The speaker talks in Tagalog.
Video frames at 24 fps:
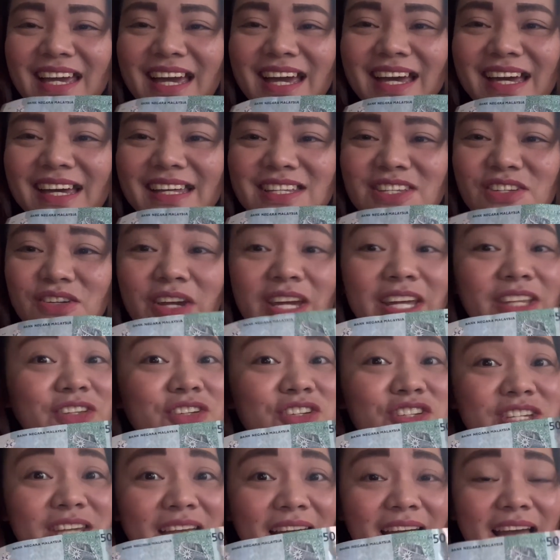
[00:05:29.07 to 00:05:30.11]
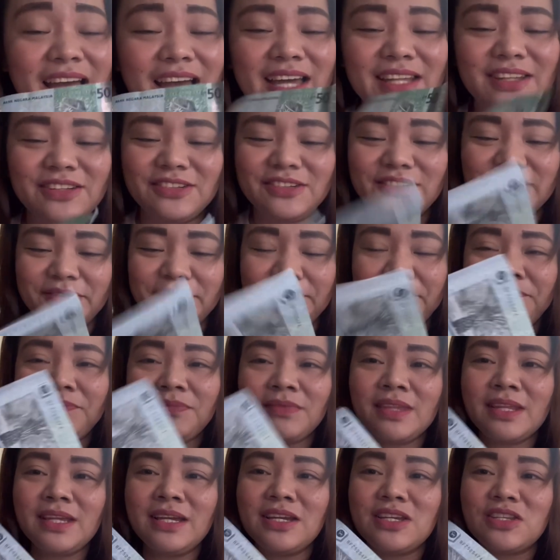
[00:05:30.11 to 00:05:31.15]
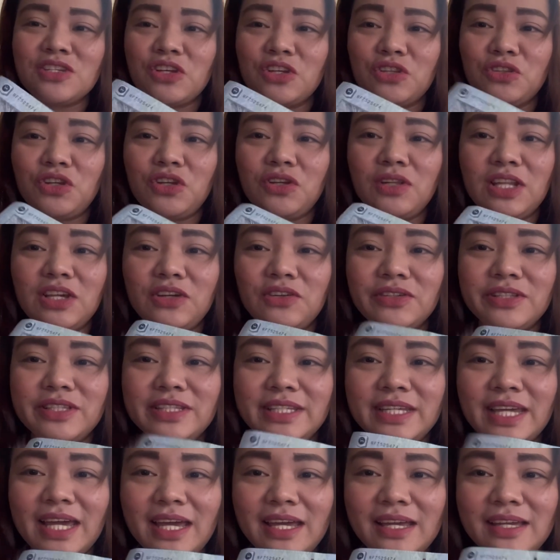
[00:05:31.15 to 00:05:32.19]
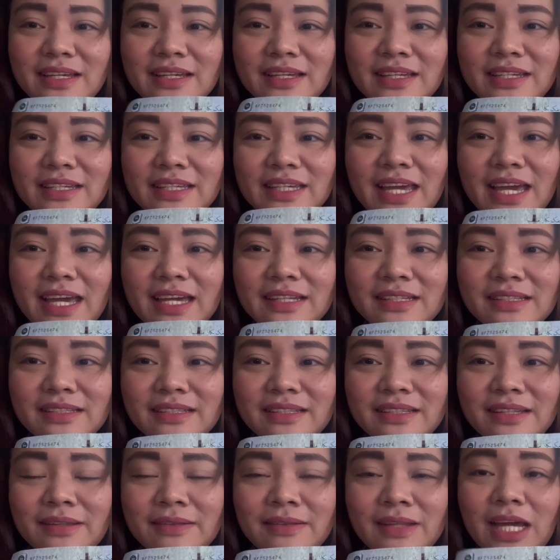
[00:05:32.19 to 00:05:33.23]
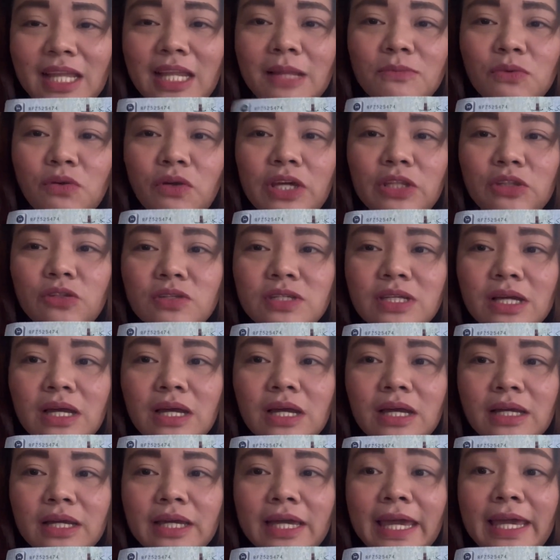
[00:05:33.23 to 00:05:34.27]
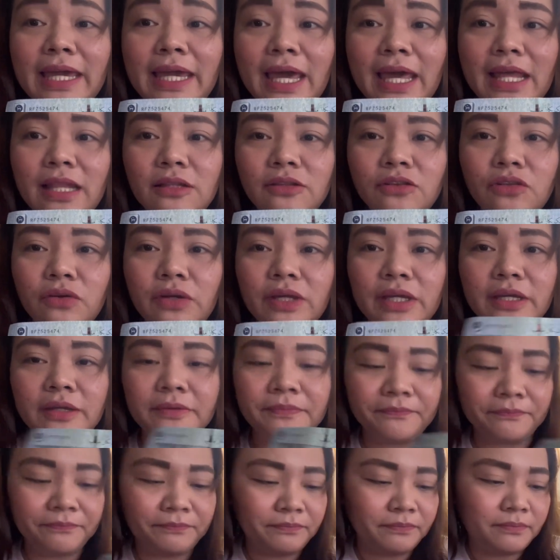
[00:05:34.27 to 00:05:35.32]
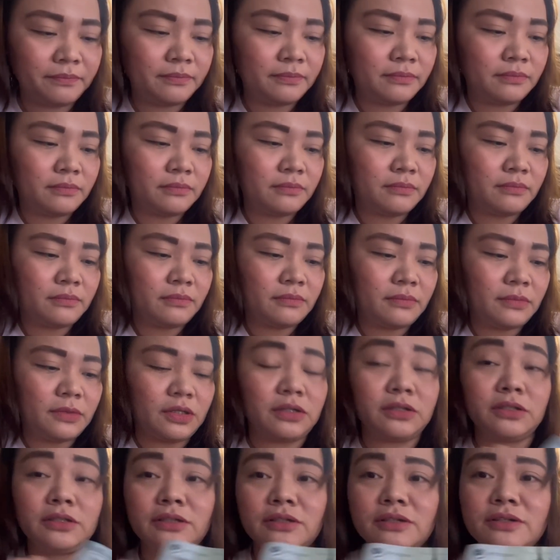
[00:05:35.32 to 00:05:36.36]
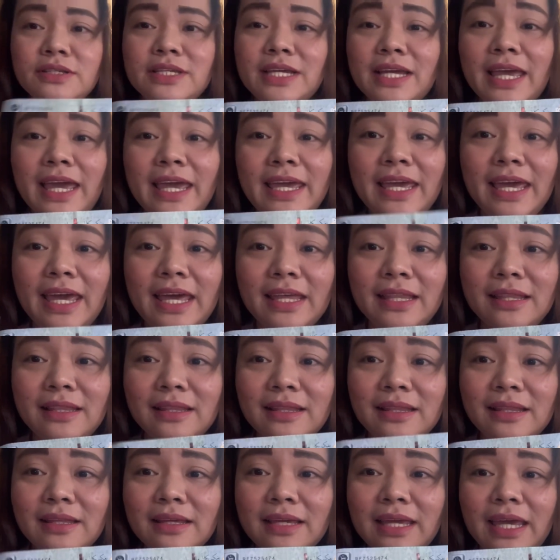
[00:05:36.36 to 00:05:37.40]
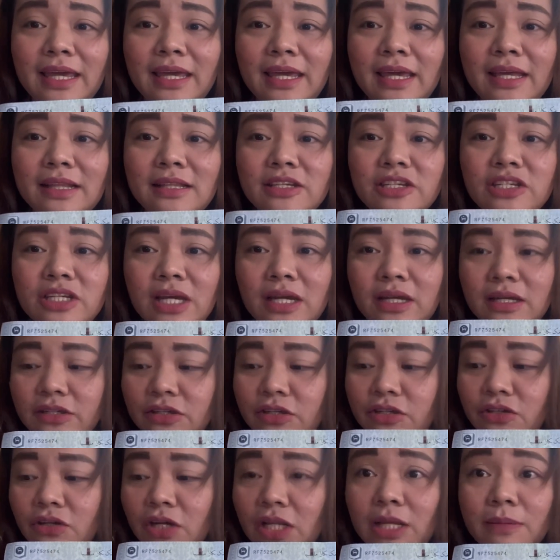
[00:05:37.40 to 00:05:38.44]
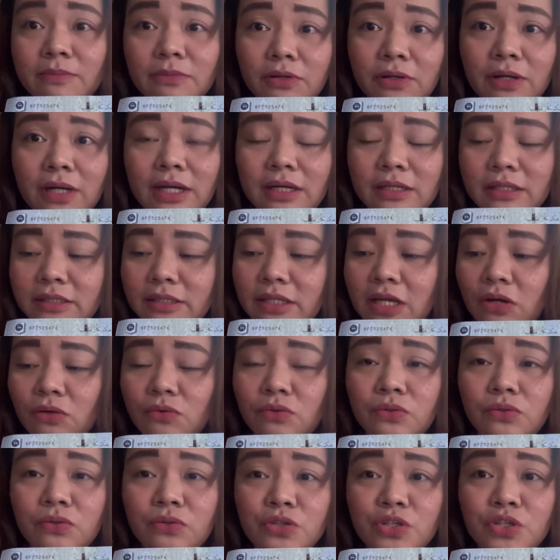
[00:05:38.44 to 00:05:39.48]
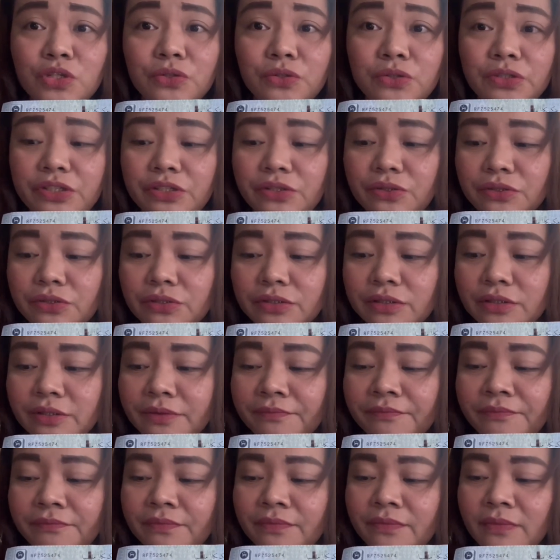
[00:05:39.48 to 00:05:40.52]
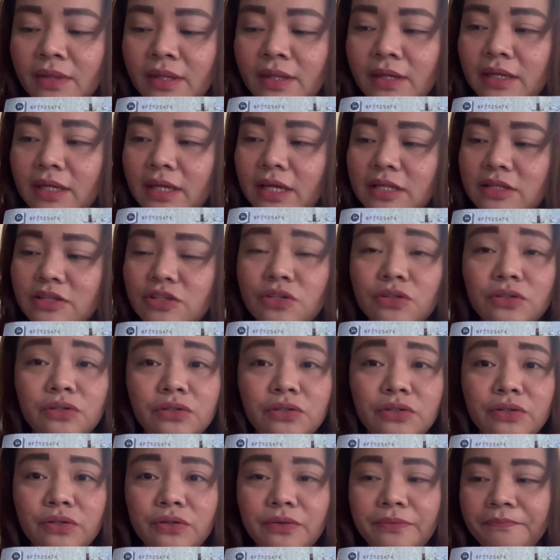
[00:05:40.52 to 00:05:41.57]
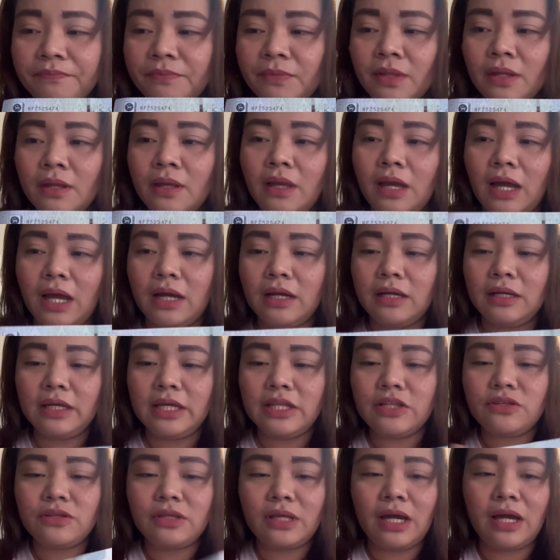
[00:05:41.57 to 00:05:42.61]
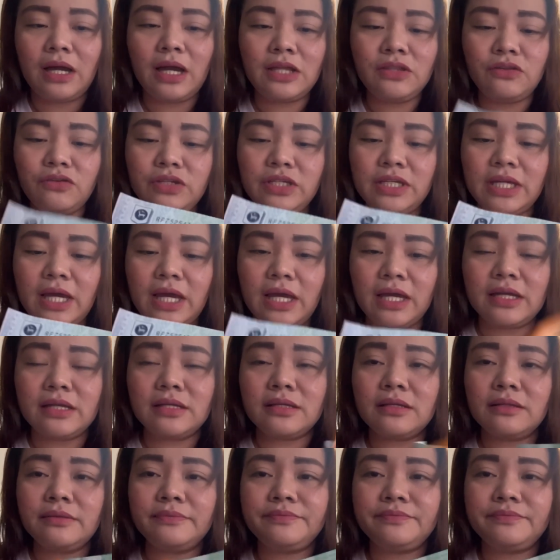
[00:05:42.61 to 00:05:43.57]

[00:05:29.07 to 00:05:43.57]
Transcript: Yan. So, ito siya, no. So, ito yung likod niya. Yan. Alam ko ito sa KL to eh. Oh, sa KL. KL siya. Yun yung alam ko ah. Hindi ako sure dun. Yan. So, ang, ang ano niya,